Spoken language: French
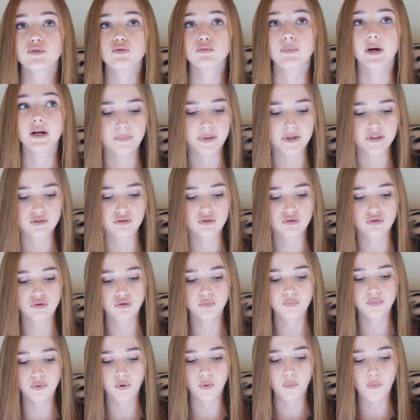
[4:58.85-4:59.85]
du bac parce
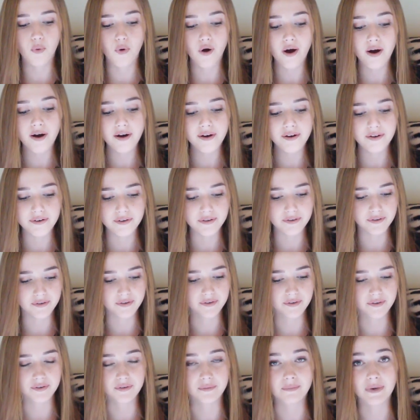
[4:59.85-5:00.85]
que pour moi,
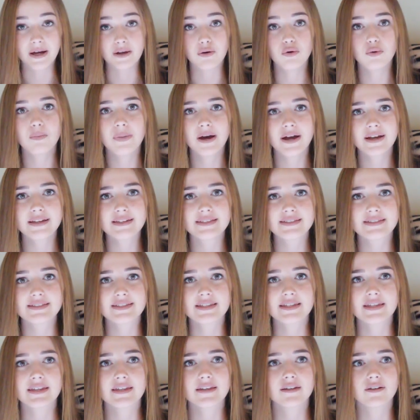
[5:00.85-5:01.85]
bah, le bac
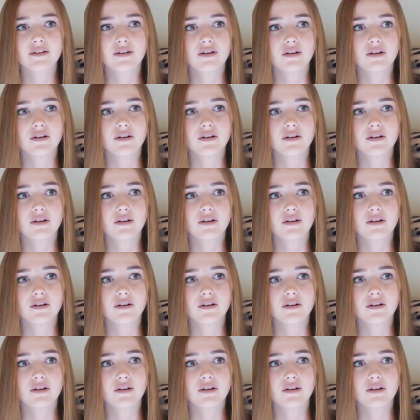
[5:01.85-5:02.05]
c'est